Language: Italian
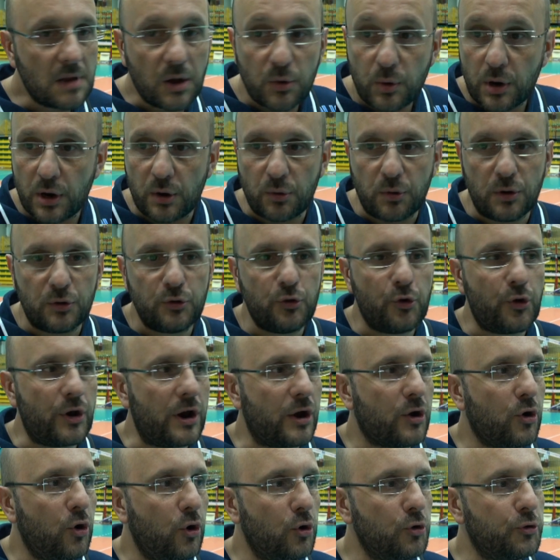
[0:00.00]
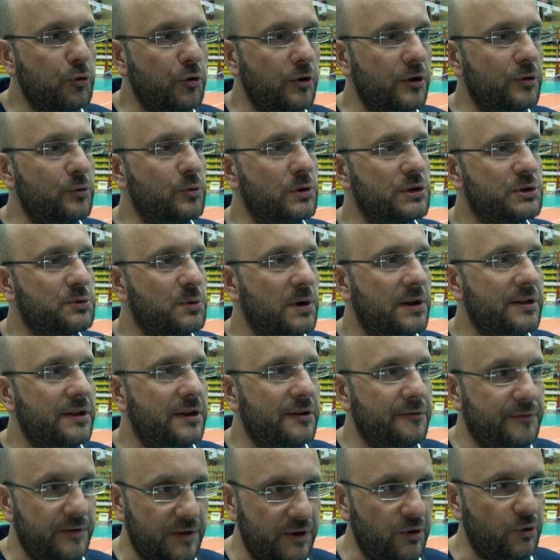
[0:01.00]
Ah, guarda, quando ho raccolto le due squadre
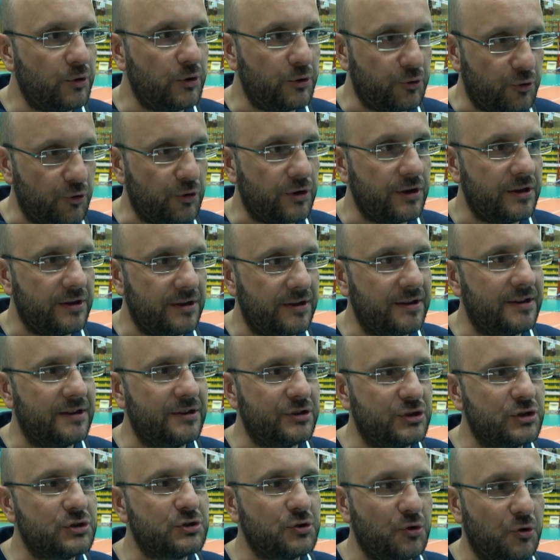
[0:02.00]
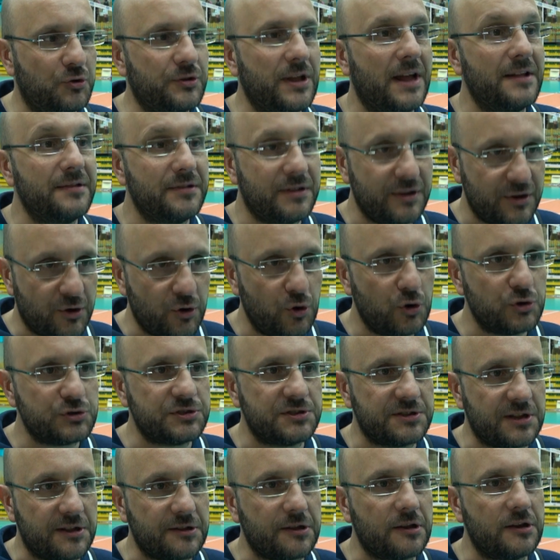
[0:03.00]
alla fine ho detto che ci sono tante
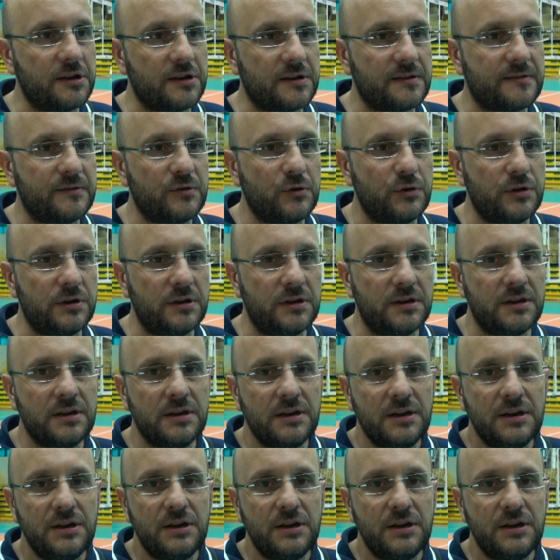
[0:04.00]
cose, tante indicazioni